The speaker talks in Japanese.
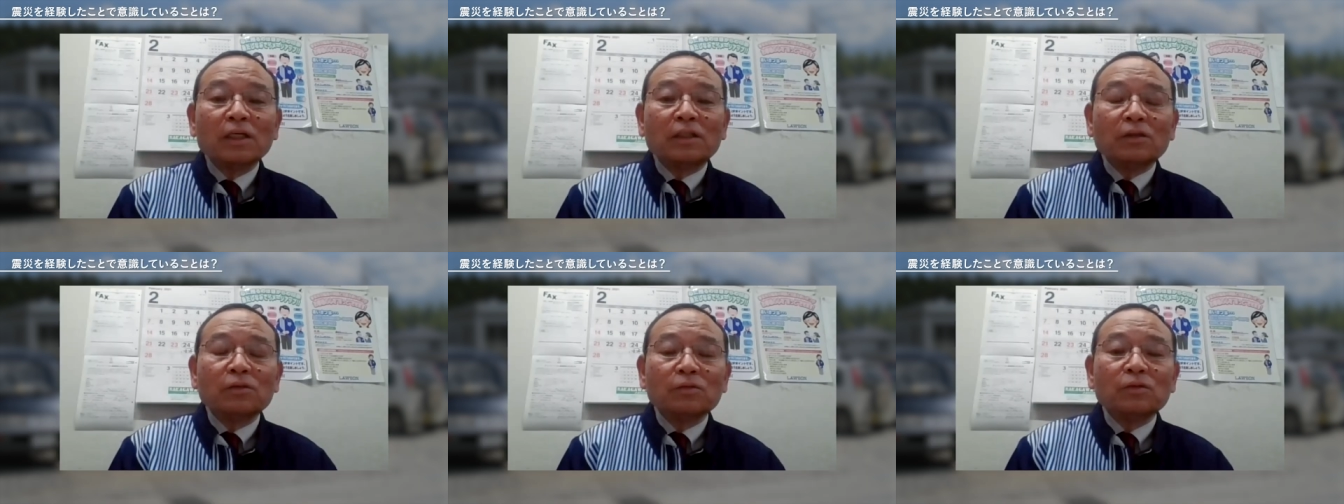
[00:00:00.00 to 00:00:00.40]

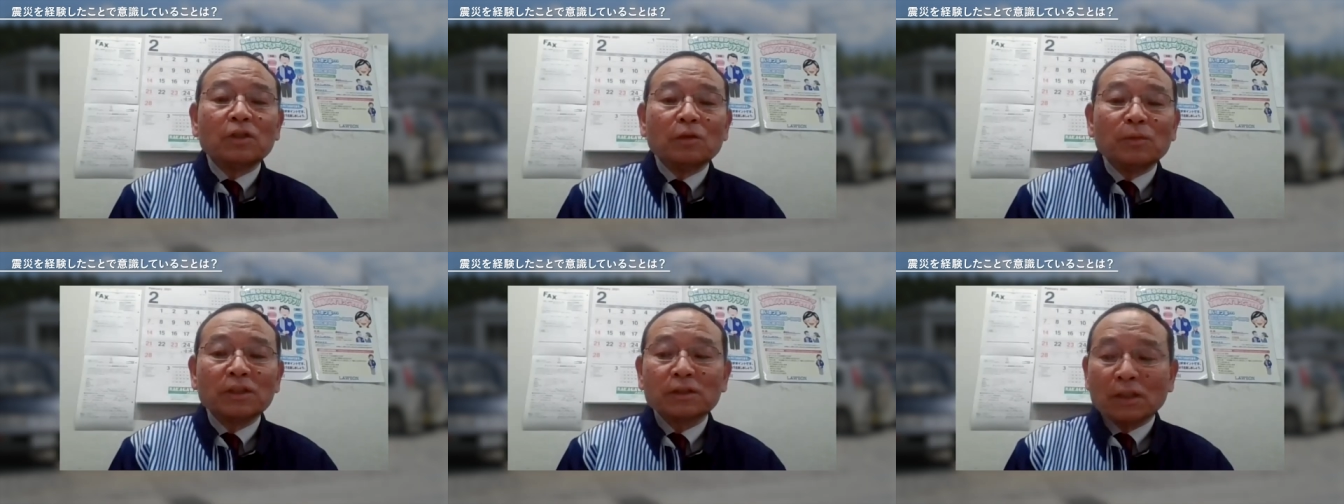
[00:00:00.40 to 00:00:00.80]
できて
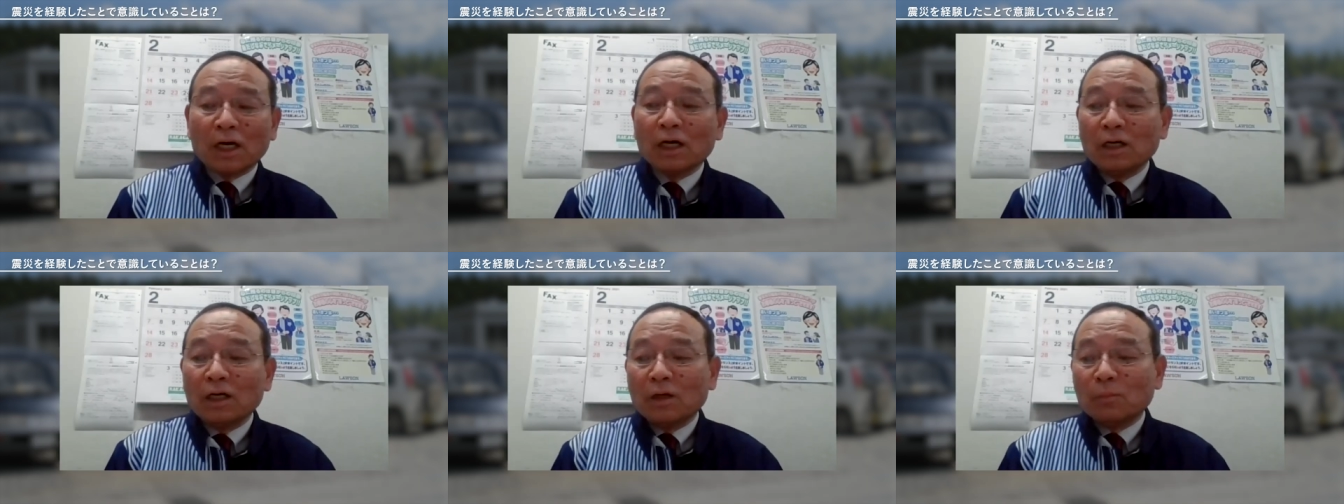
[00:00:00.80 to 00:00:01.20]
るって言いま
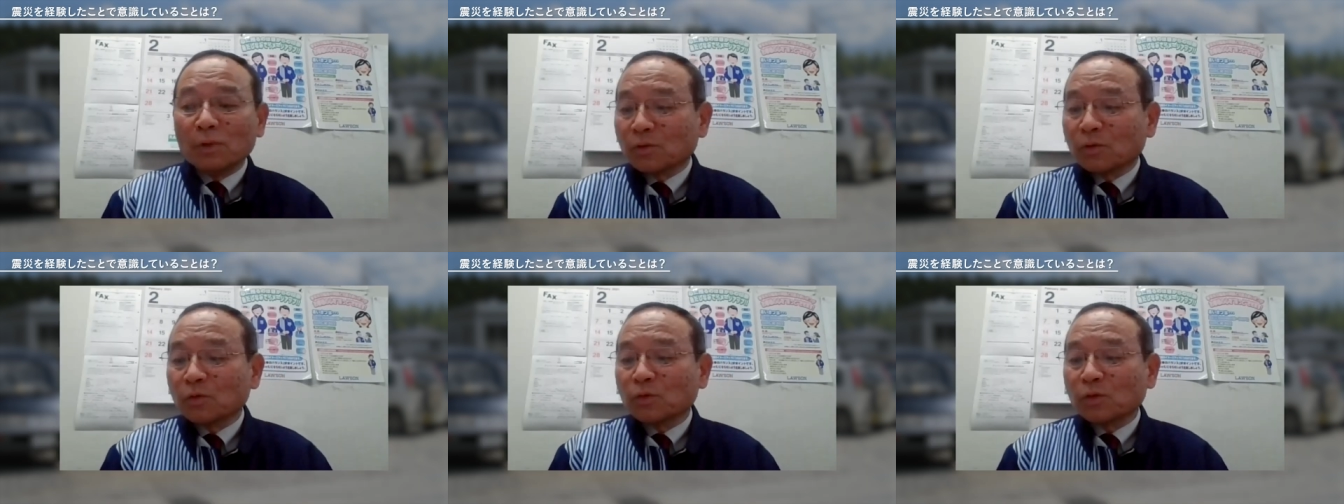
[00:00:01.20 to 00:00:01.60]
すか
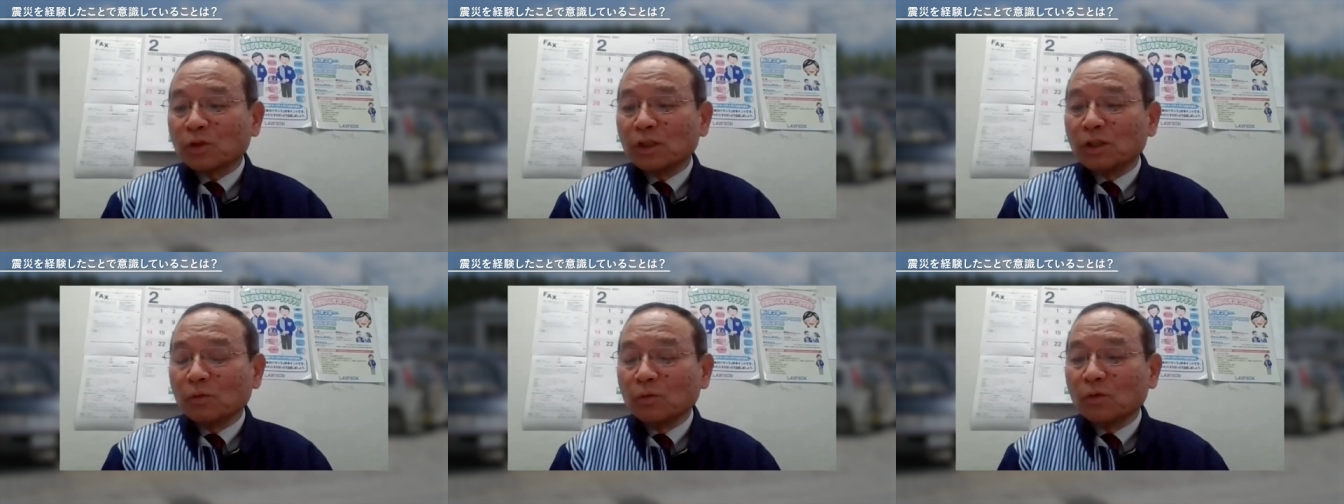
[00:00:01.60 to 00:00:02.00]
その
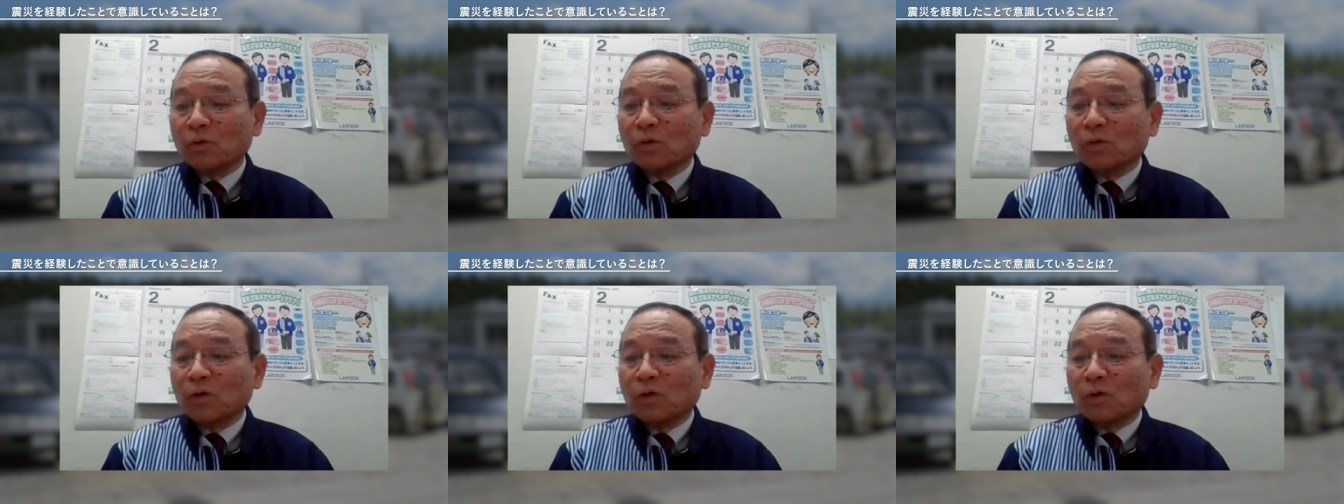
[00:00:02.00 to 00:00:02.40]
時
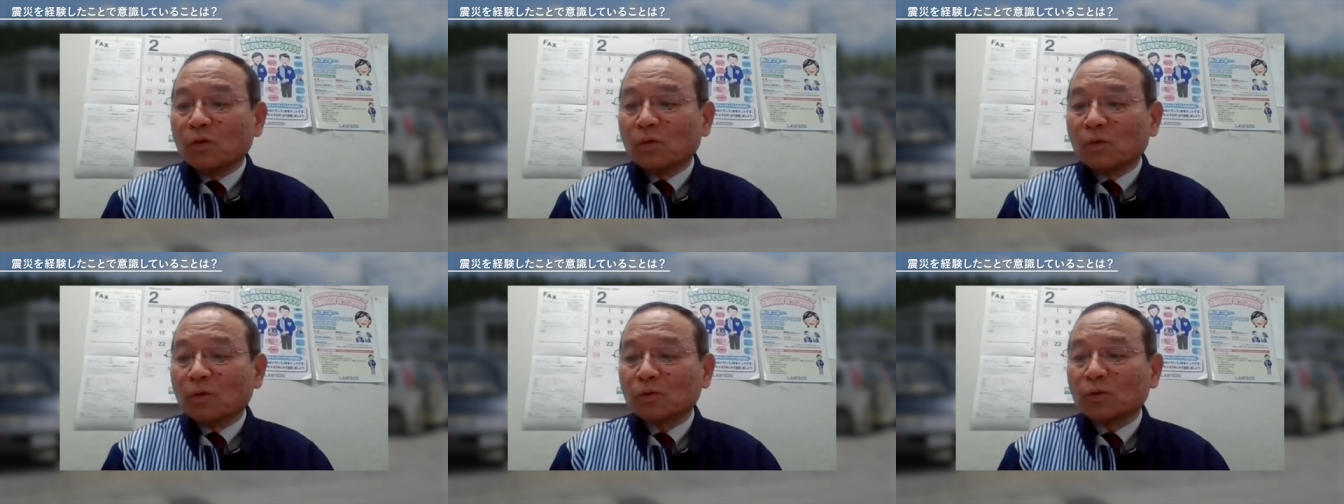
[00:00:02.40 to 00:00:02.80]
の
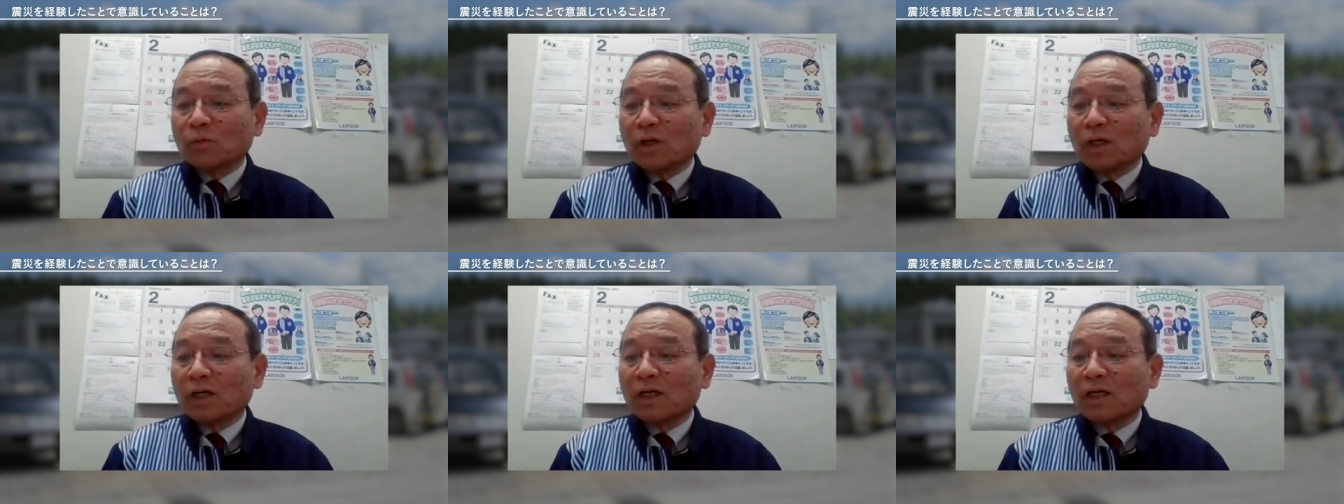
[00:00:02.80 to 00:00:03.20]
こ
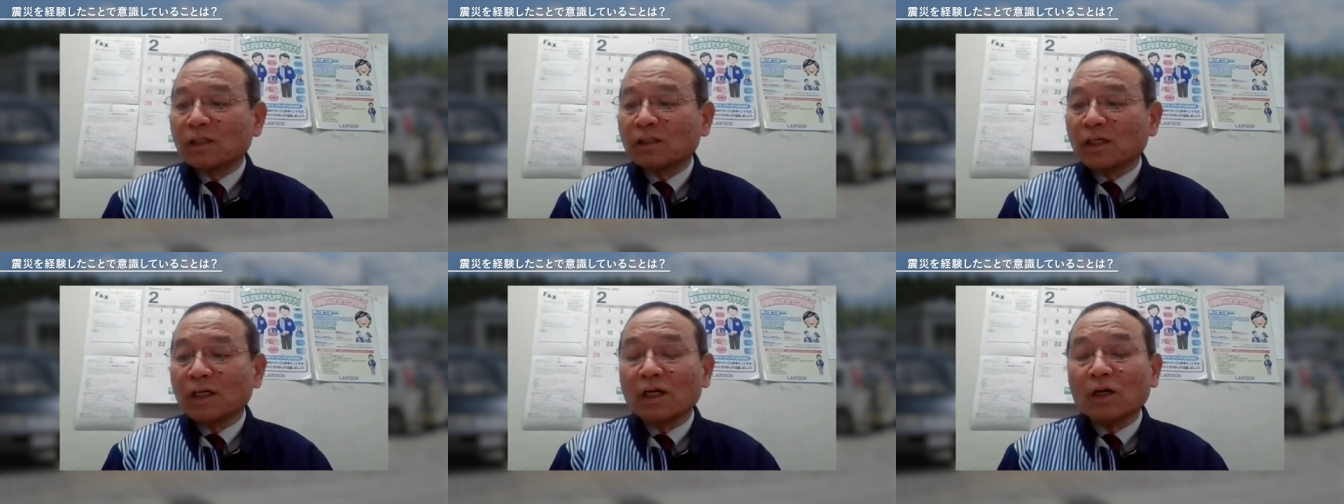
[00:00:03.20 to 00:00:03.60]
とを考
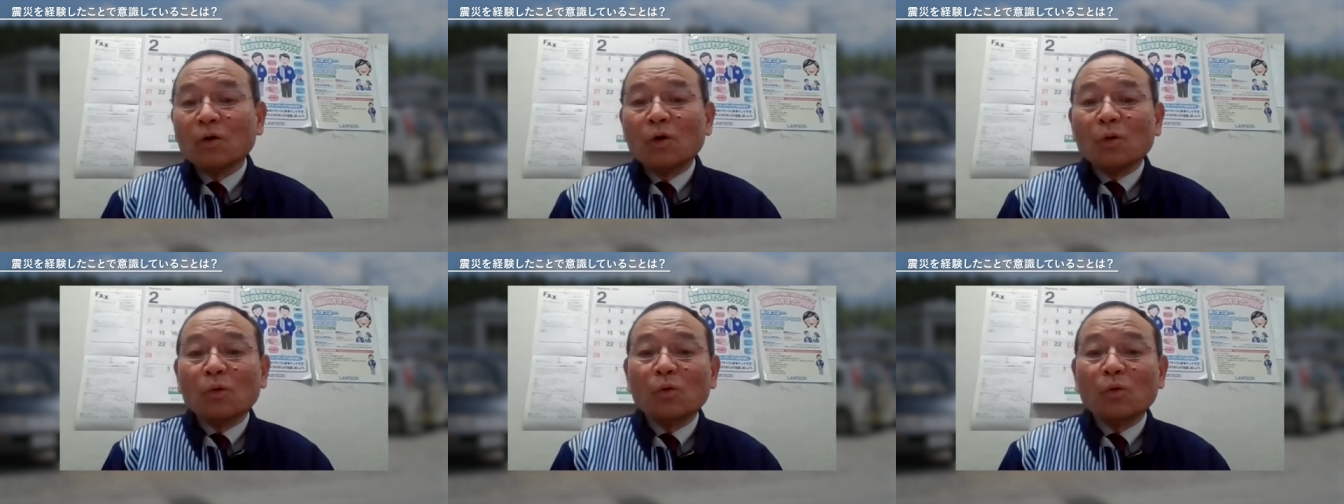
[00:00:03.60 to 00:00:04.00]
えた
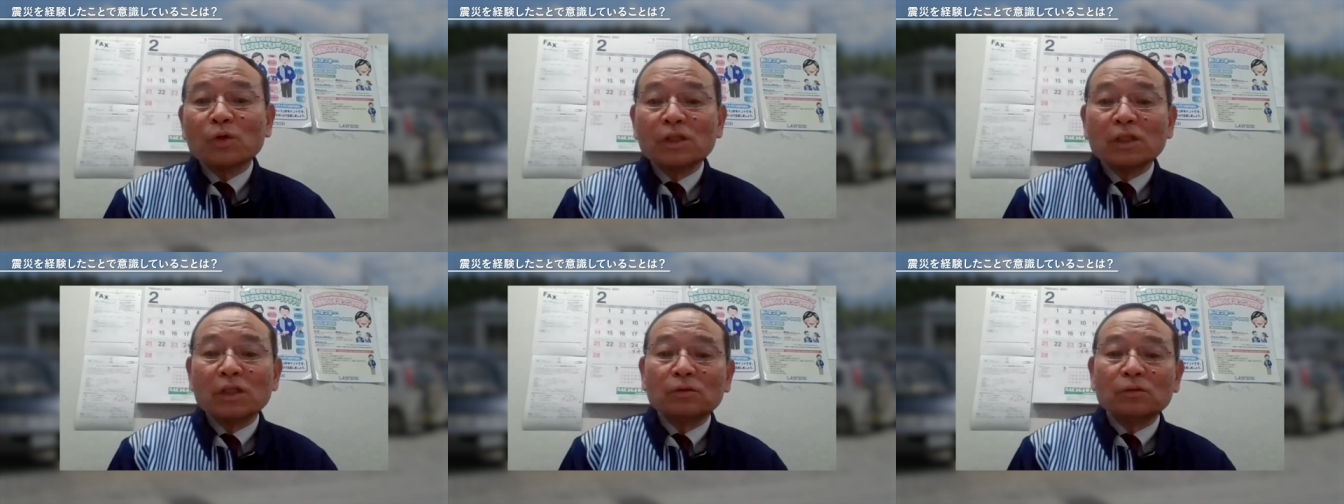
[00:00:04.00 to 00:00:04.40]
ら
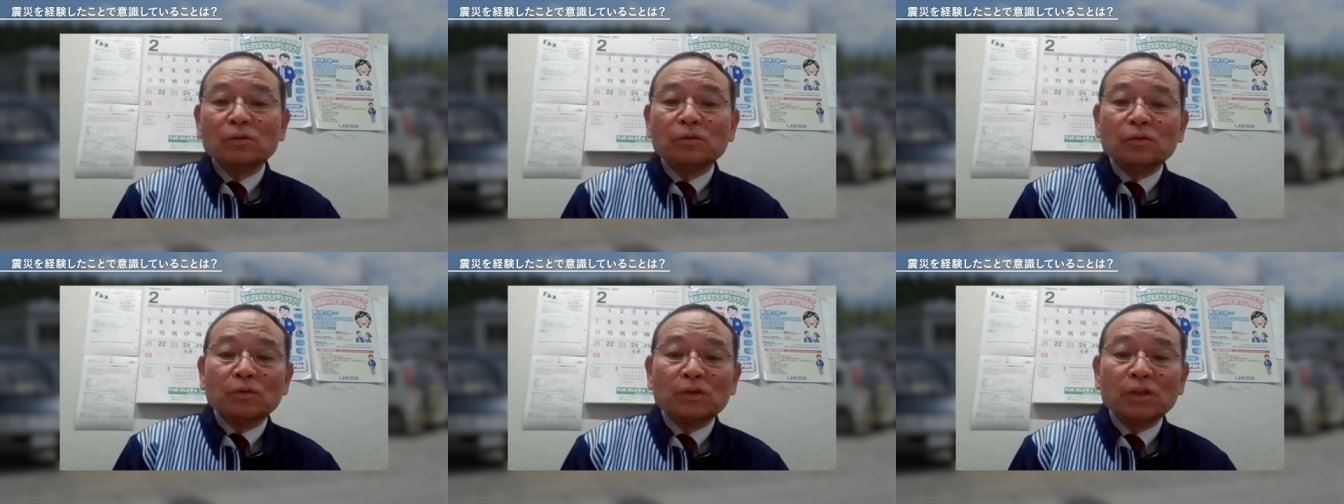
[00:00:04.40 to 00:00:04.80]
大き
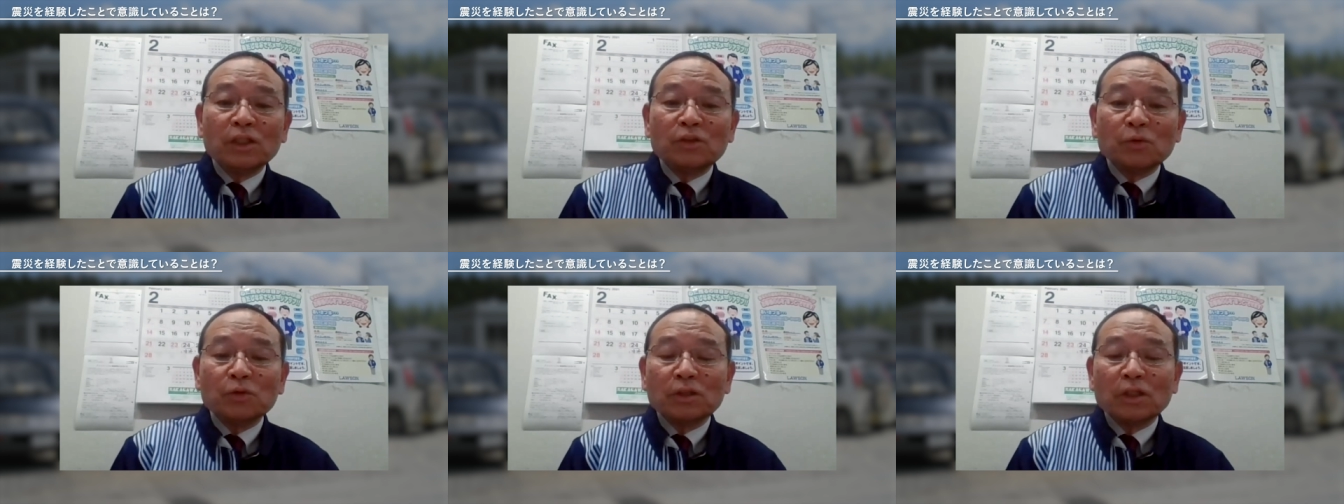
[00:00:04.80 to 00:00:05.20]
く
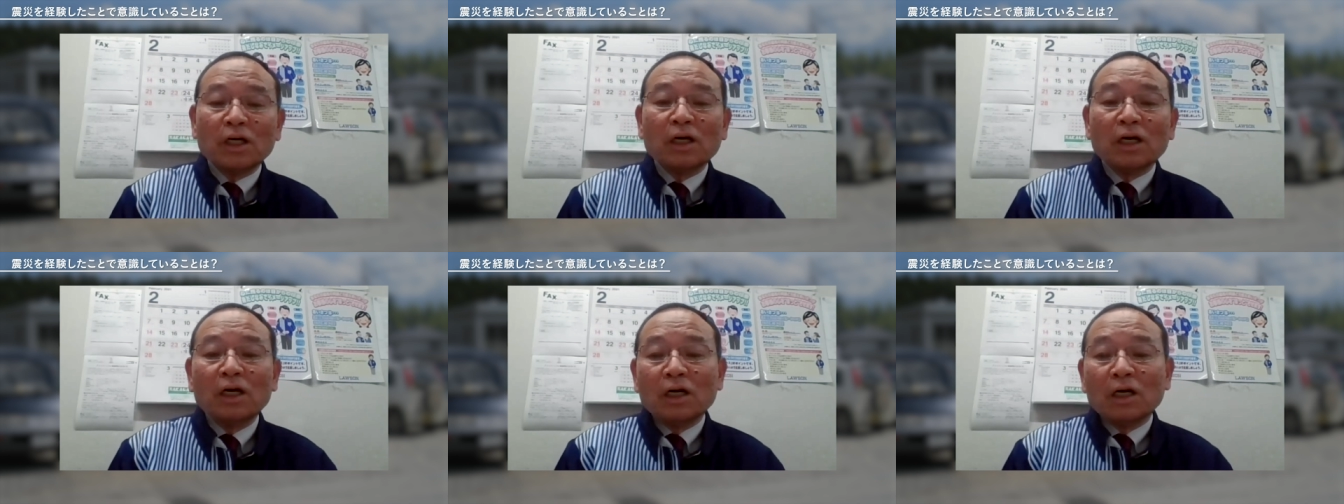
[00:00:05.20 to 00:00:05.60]
成長
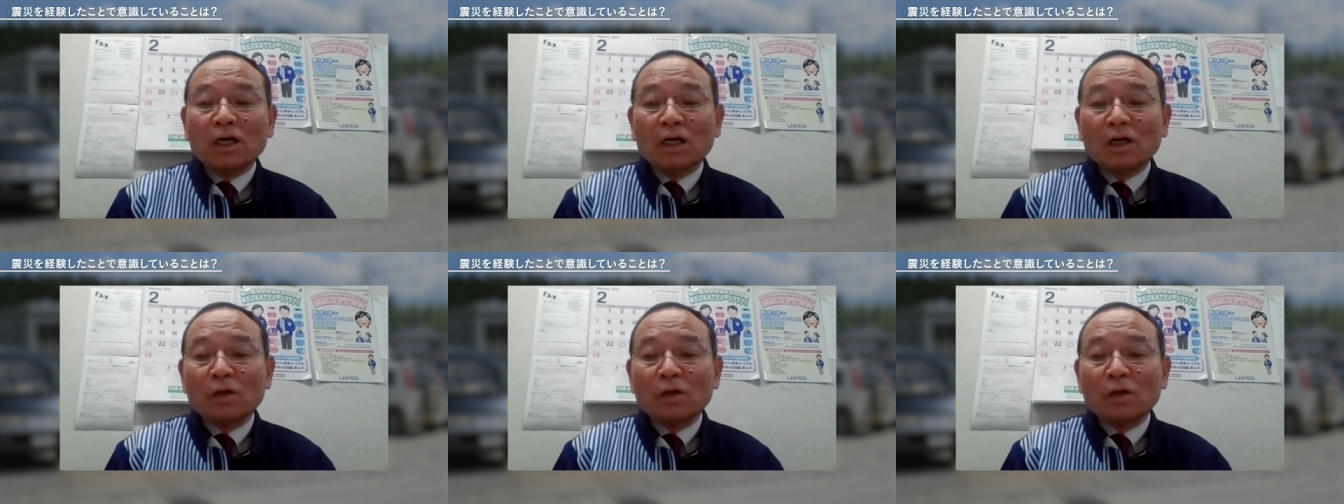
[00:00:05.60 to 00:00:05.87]
した